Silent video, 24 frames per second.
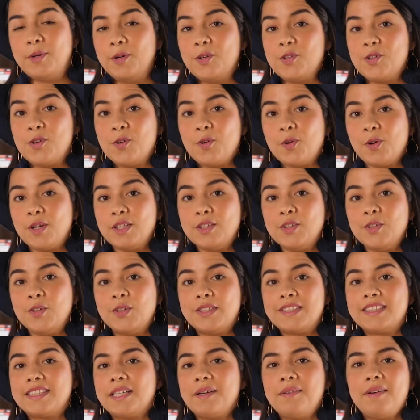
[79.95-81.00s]
Bueno, yo cuando
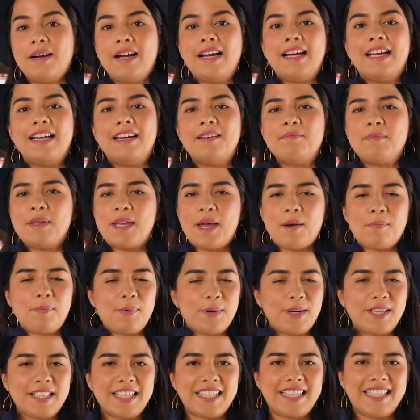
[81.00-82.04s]
estaba en mi época